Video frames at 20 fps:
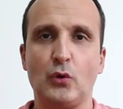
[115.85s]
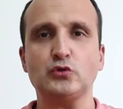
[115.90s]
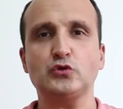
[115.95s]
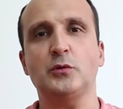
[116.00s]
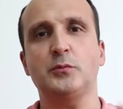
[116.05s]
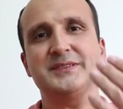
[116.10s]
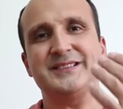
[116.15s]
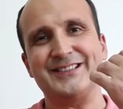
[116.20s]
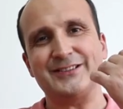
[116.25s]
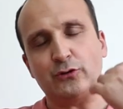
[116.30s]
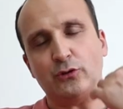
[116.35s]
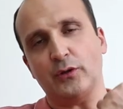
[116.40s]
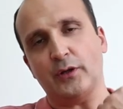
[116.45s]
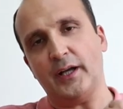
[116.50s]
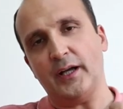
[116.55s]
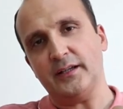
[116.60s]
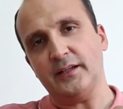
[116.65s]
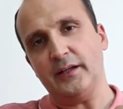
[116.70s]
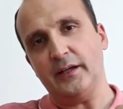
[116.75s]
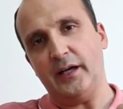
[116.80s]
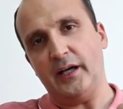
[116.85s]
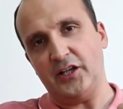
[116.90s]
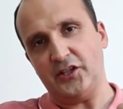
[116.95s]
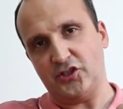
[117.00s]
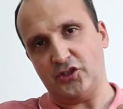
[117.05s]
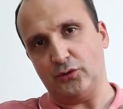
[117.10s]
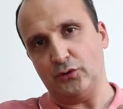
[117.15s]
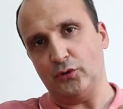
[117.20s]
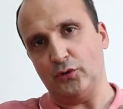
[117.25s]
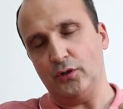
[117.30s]
otomatik olarak
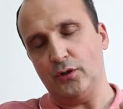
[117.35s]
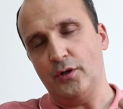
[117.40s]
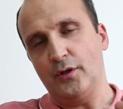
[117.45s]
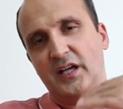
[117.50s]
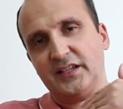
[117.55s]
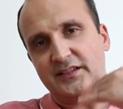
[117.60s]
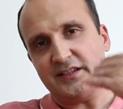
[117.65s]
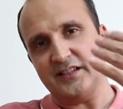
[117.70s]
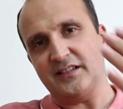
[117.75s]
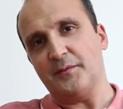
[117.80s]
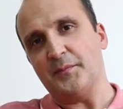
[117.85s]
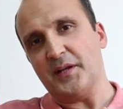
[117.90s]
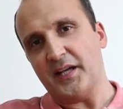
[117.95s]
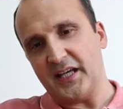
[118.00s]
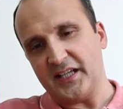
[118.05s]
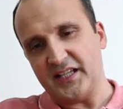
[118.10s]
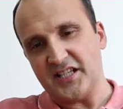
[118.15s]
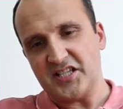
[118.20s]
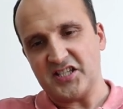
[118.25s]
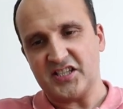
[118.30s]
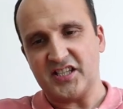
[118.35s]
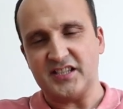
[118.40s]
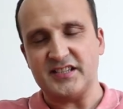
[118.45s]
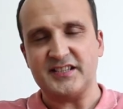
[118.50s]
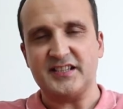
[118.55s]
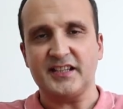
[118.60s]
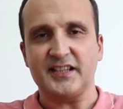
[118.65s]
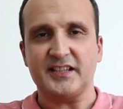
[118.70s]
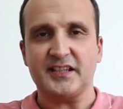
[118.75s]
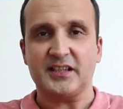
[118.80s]
açılıyor. Arka kameraya
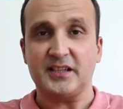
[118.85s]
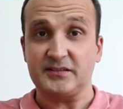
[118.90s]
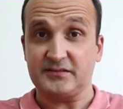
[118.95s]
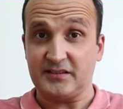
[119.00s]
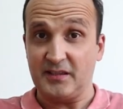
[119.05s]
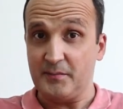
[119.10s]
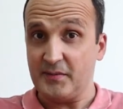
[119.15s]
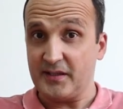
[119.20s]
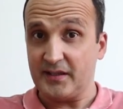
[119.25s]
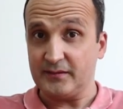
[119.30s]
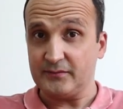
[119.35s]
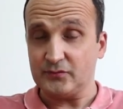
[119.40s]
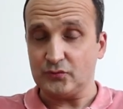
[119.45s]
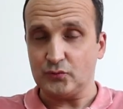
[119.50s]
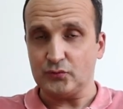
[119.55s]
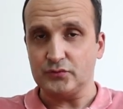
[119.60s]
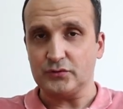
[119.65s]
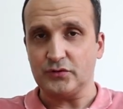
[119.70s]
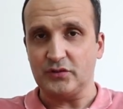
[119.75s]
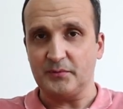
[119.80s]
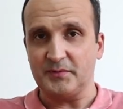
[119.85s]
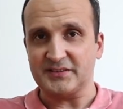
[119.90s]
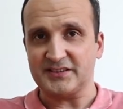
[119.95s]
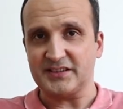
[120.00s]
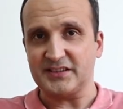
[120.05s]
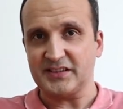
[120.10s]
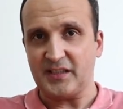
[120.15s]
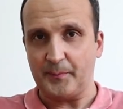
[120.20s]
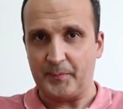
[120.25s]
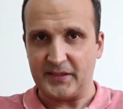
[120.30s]
geçtiğinizde ya da kamera
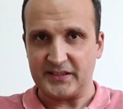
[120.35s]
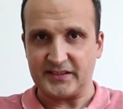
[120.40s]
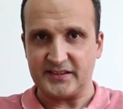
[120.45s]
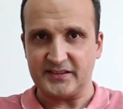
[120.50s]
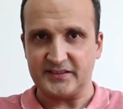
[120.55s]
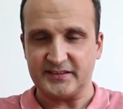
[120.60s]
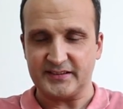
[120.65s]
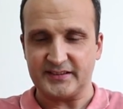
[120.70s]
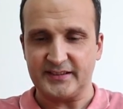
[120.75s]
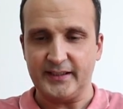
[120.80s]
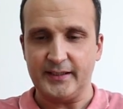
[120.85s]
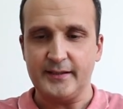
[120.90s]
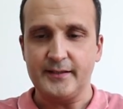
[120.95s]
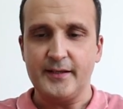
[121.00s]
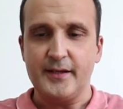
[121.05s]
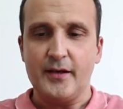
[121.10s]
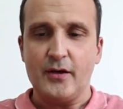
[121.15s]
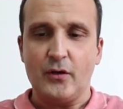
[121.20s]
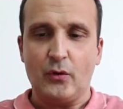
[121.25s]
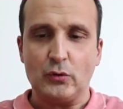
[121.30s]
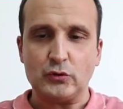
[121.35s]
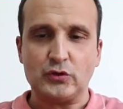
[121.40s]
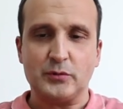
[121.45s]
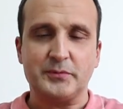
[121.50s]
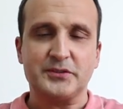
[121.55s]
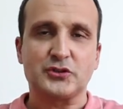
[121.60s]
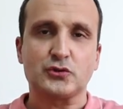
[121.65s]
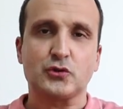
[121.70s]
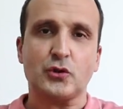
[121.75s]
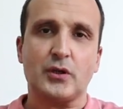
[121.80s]
uygulamasını kapattığınızda
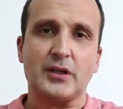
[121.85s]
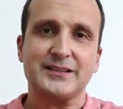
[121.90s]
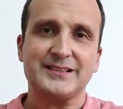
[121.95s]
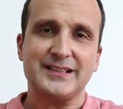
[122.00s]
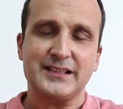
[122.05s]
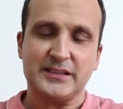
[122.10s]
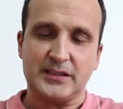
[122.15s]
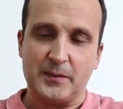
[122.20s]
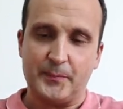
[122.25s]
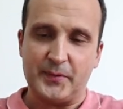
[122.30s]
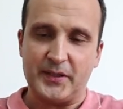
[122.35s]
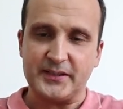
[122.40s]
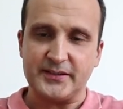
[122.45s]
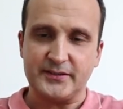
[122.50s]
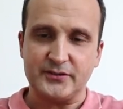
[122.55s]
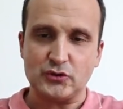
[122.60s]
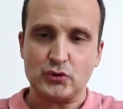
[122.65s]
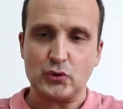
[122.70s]
otomatik olarak da kapandığını